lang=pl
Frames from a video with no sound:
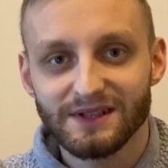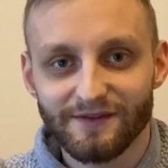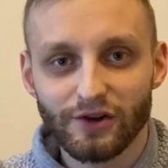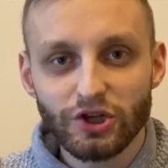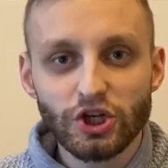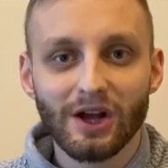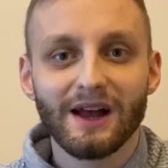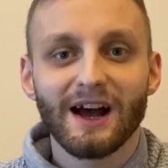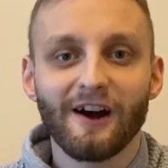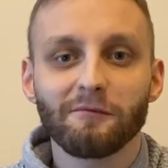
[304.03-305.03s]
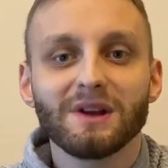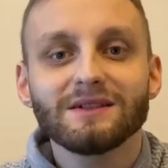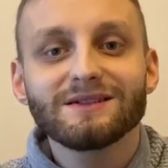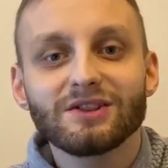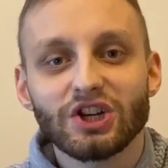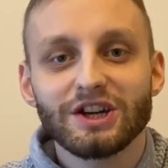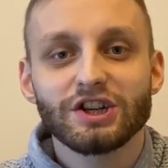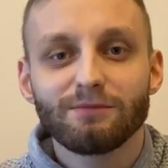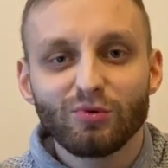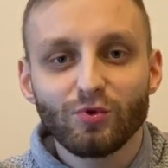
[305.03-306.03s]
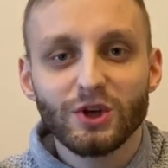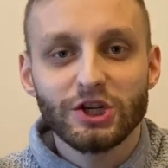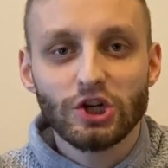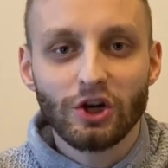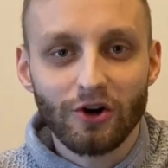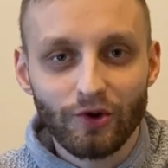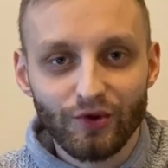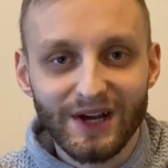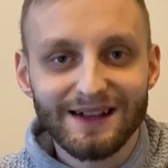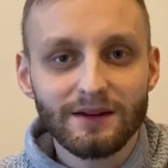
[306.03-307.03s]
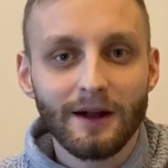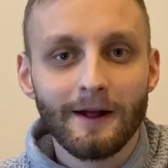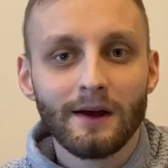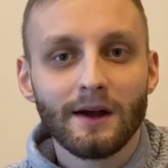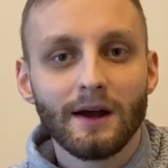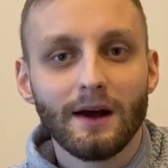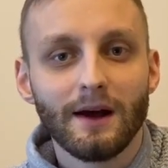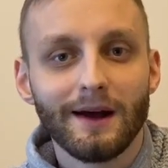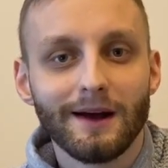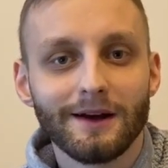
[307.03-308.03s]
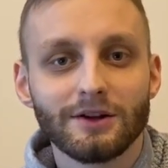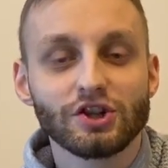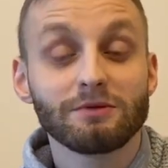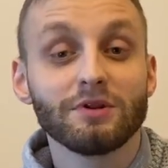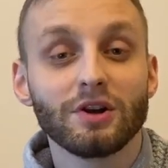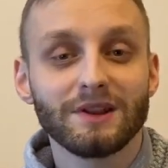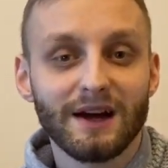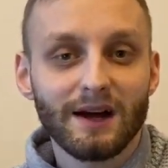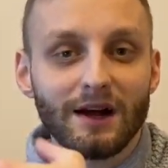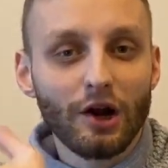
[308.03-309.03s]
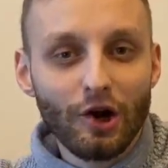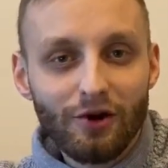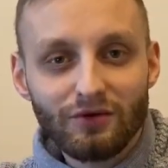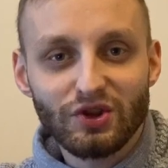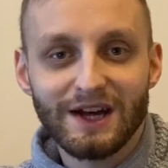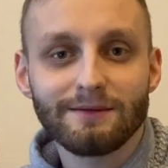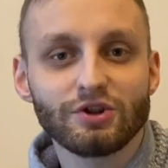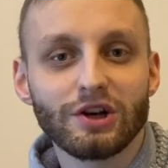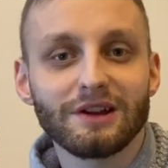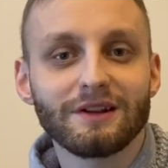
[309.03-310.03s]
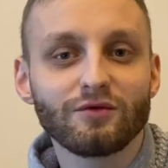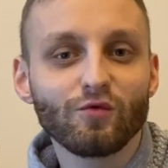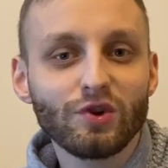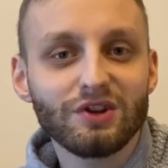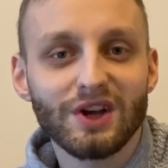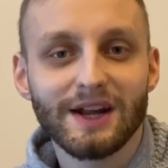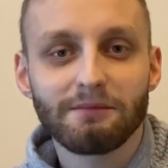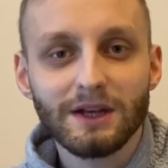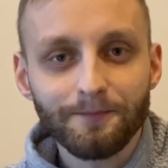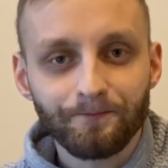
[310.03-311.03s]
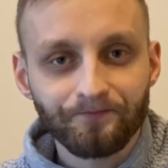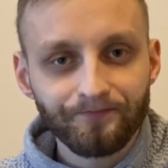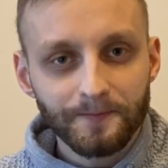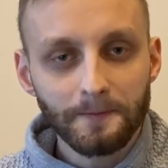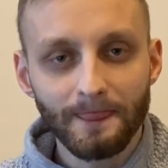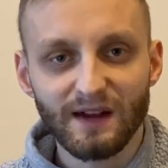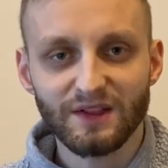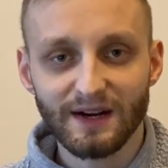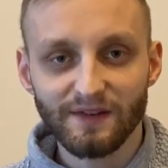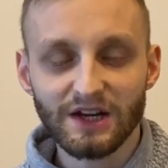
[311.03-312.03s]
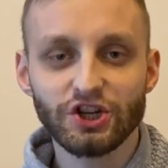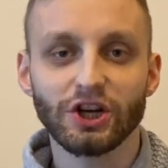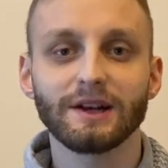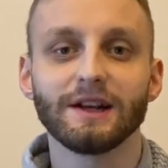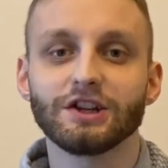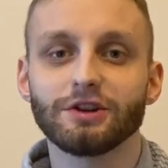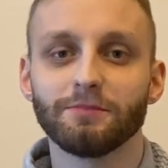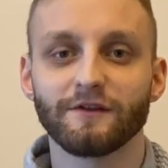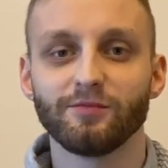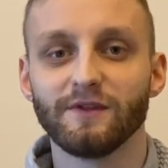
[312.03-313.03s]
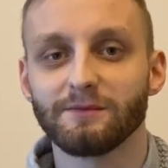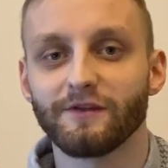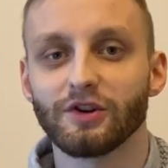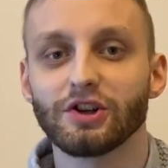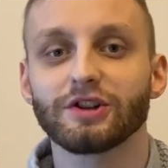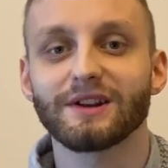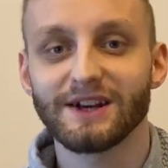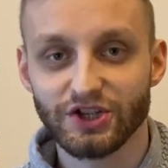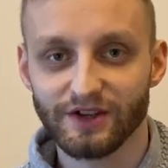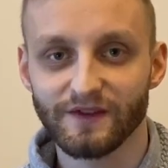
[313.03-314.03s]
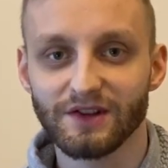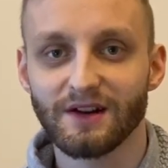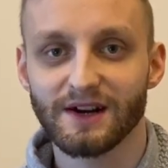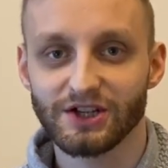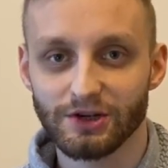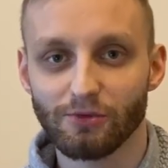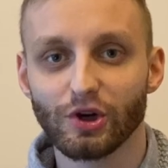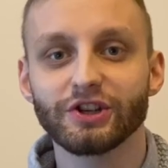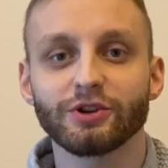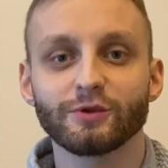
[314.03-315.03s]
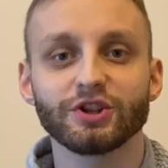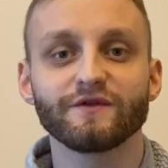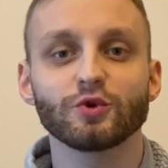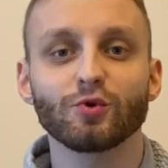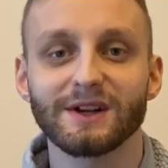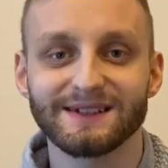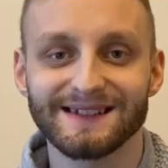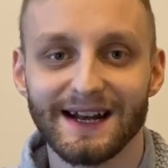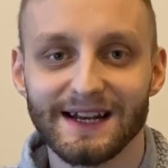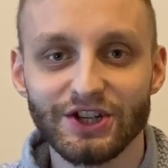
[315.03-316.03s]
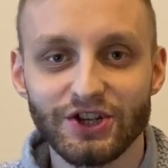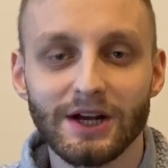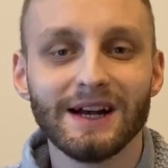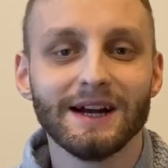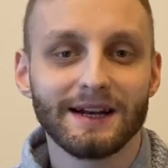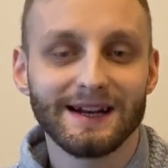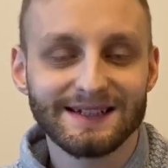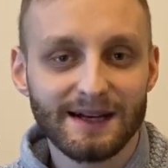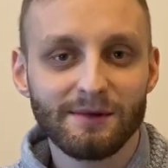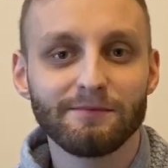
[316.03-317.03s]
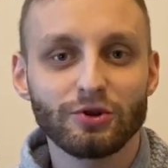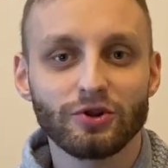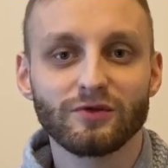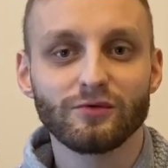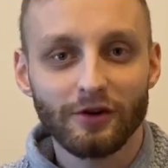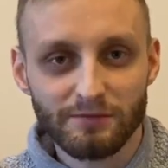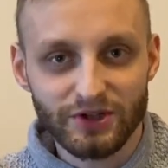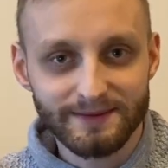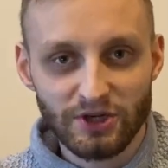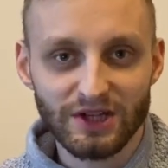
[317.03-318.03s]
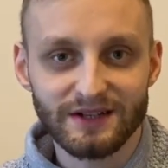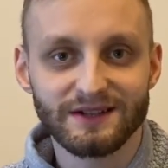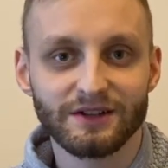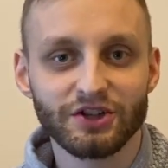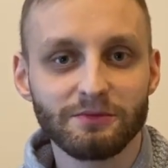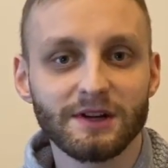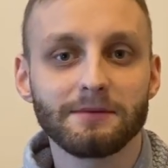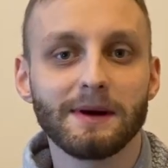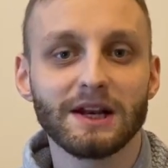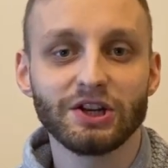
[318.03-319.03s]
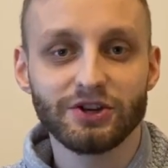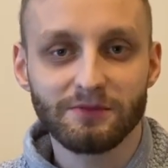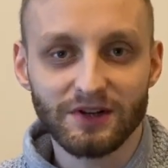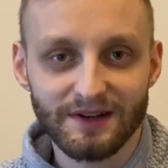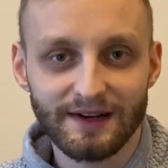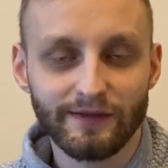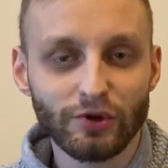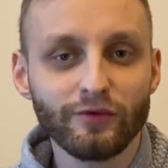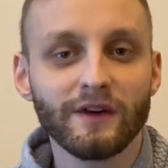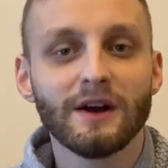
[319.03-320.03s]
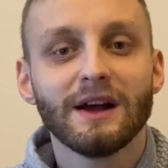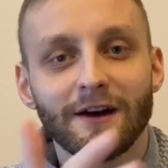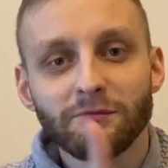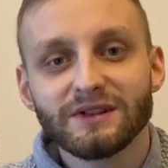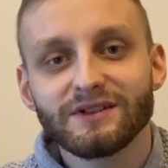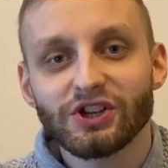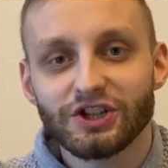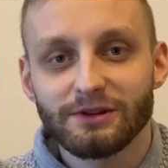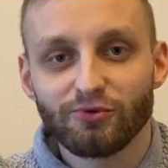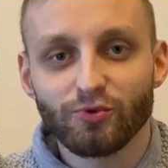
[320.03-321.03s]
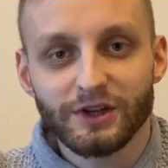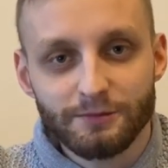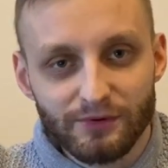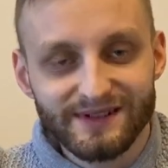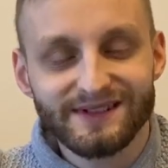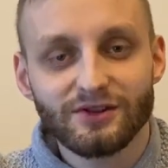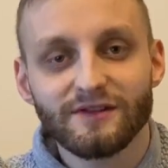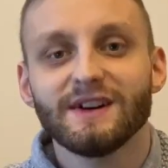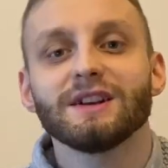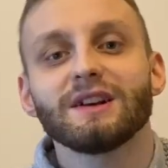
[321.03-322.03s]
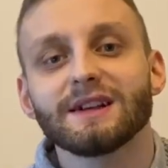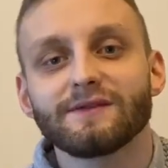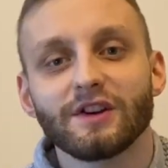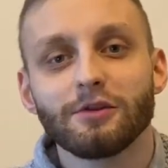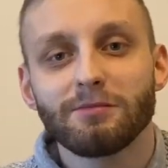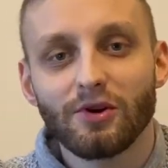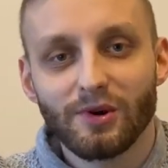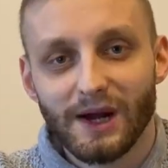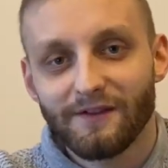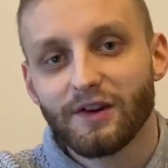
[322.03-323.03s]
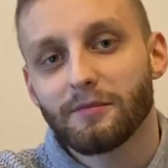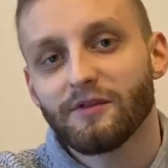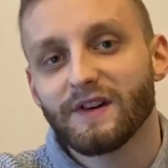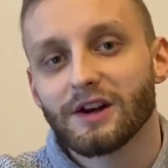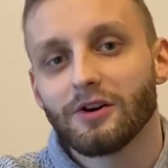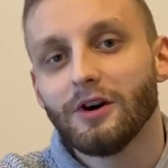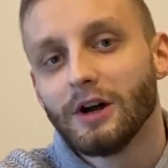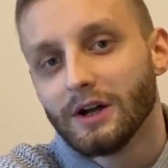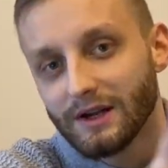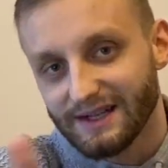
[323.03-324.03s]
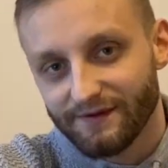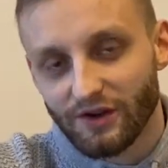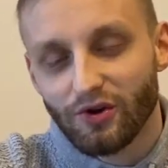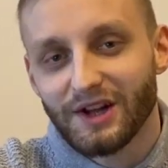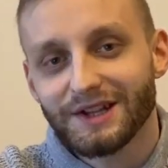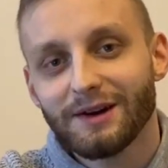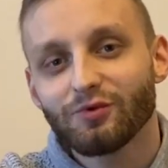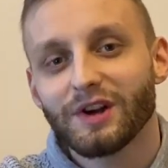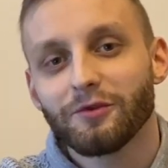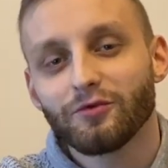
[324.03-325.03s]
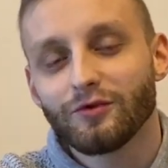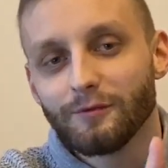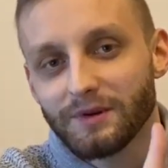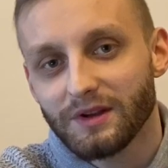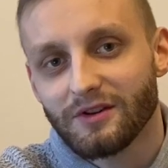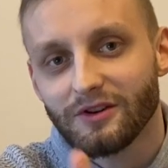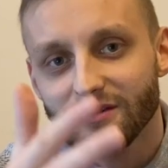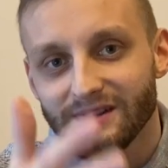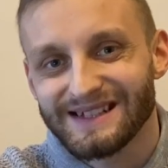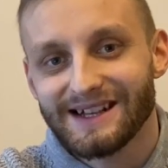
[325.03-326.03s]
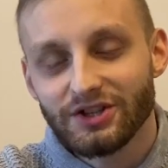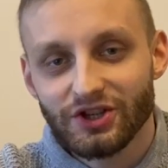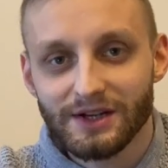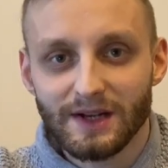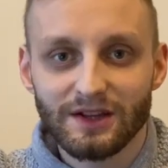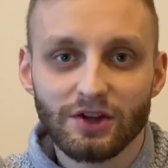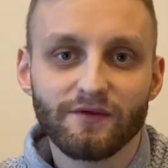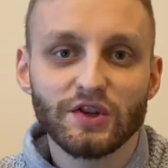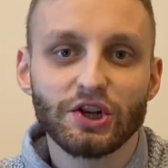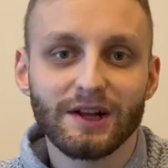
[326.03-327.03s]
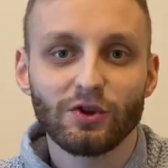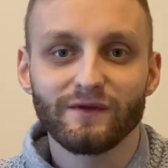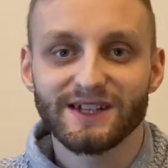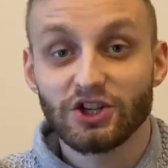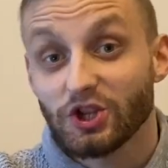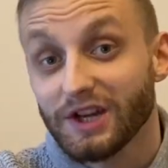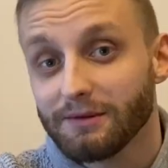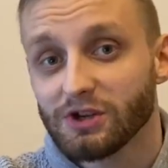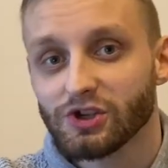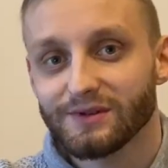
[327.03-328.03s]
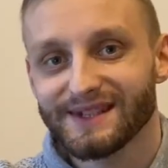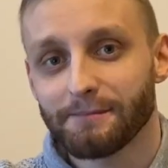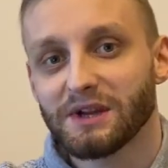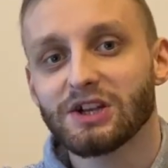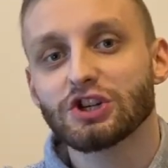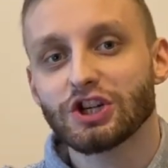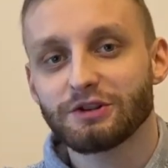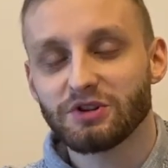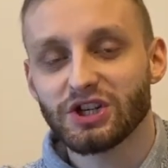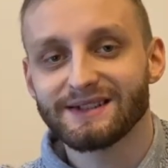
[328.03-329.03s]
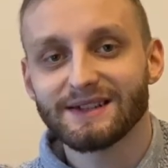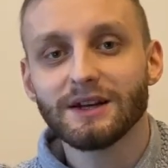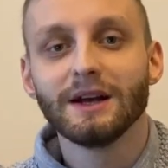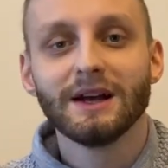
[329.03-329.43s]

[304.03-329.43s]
dzwonisz, a w międzyczasie budujesz content, e, żeby na long term, czyli ten długi termin, trafiali się klienci pod wpływem Twoich treści w internecie. Mogli Cię gdzieś wyszukać, znaleźć. Na samym początku robisz sprzedaż z tych zimnych maili, zimnych telefonów, a w międzyczasie budujesz pozycjonowanie dla swojego bloga firmowego, dla swojego kanału na YouTube i to zacznie generować klientów za 4 miesiące, 5-6 miesięcy,